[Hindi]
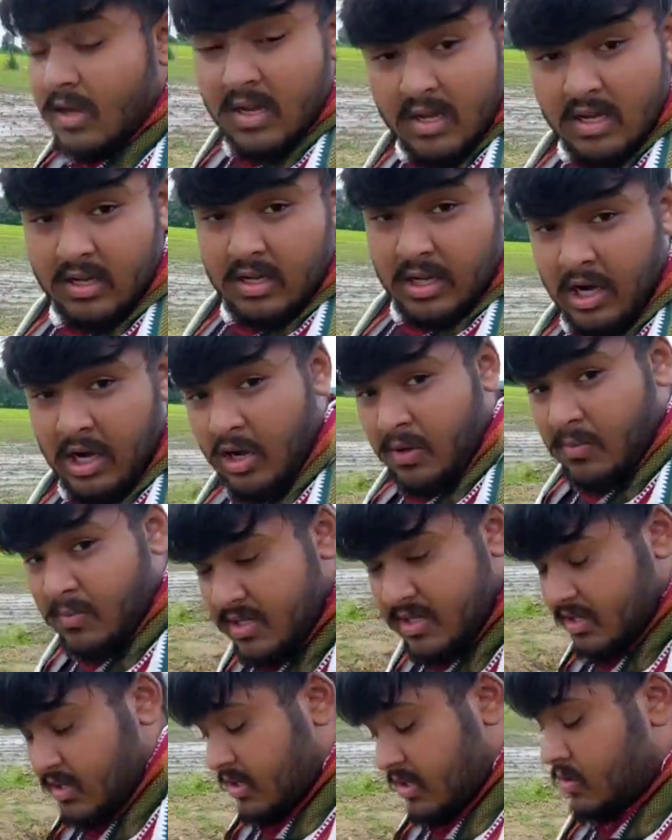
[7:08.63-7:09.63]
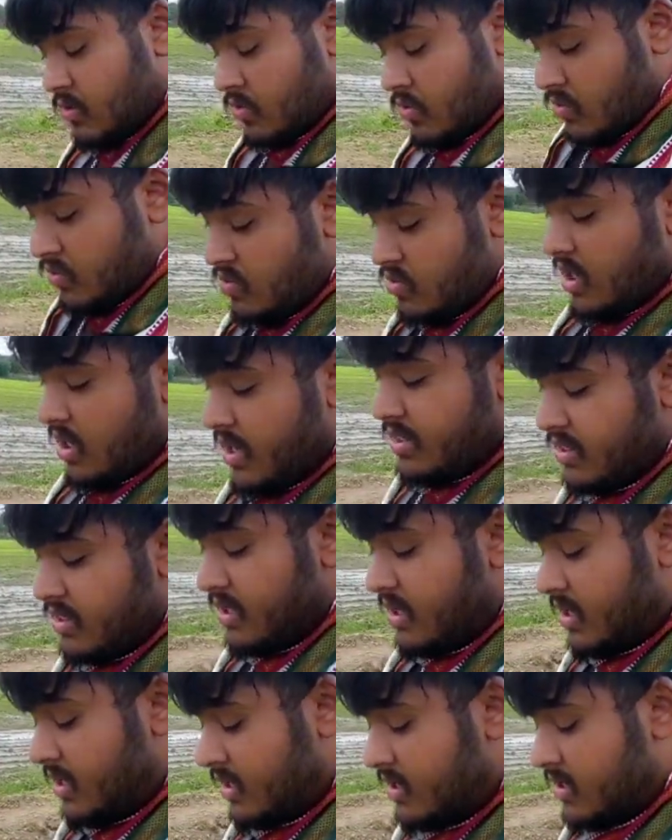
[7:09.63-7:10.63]
गांव में जितनी सुकून शांति है
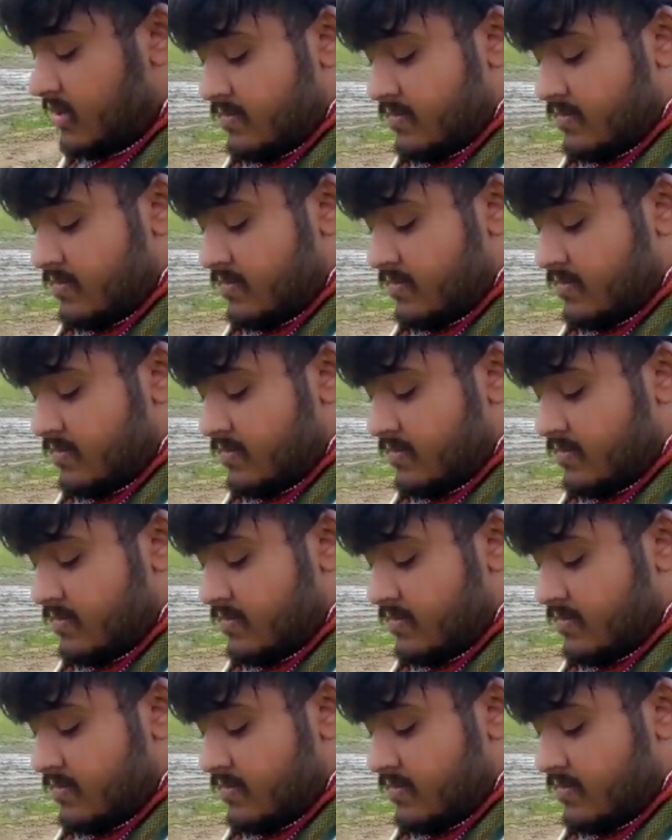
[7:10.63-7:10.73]
ना